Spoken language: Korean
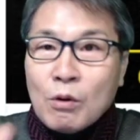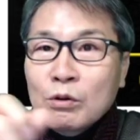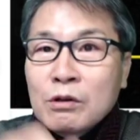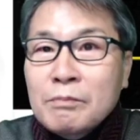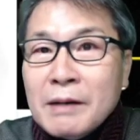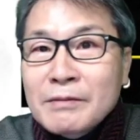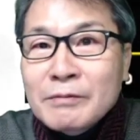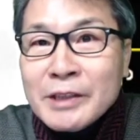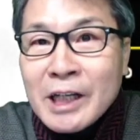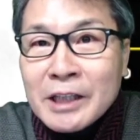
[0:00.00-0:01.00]
오늘
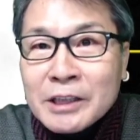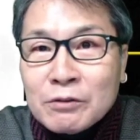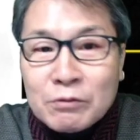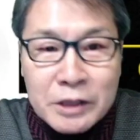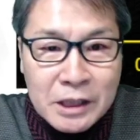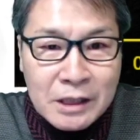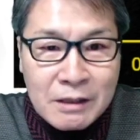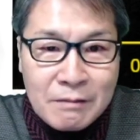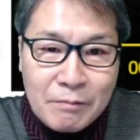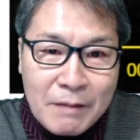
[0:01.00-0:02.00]
밤입니다. 19일
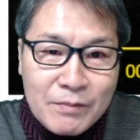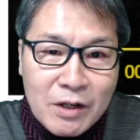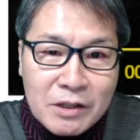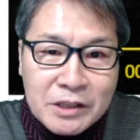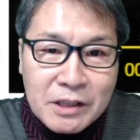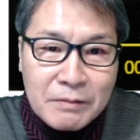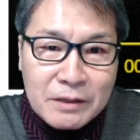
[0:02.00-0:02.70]
밤 10시에